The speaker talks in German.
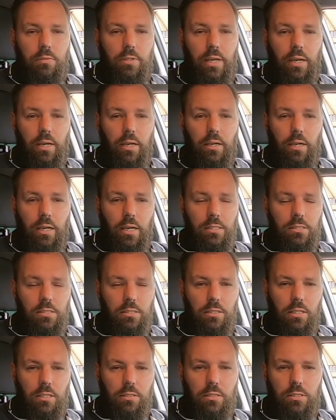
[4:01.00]
Der erste
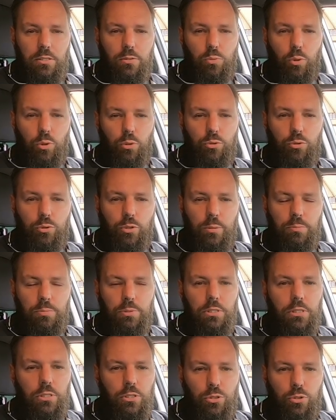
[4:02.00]
Tag des
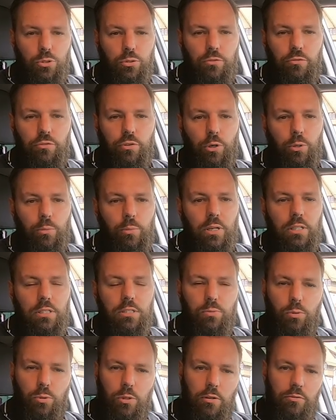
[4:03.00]
Roadtrips ist schon vorüber.
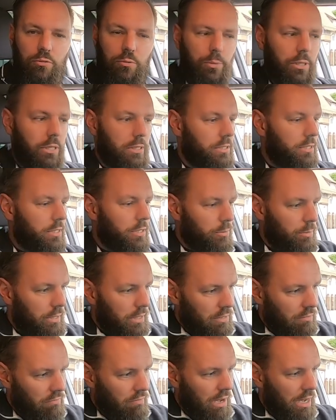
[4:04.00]
285
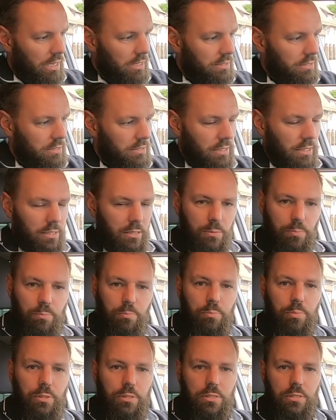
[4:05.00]
Kilometer waren es jetzt
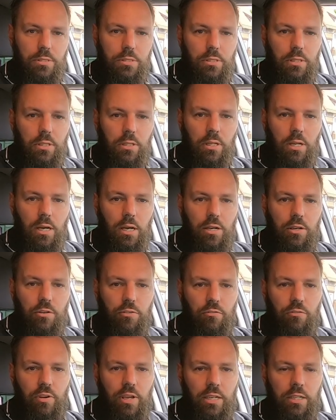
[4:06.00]
bis nach
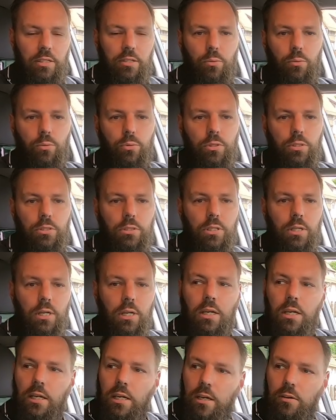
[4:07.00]
Wernigerode,
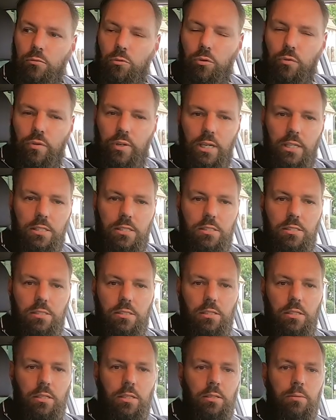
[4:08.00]
wo wir
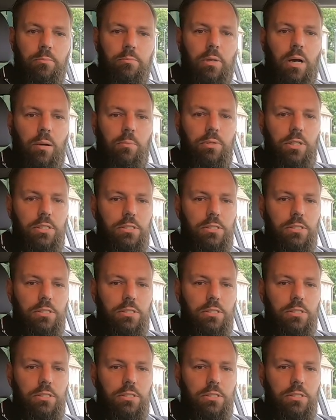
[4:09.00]
jetzt ähm, am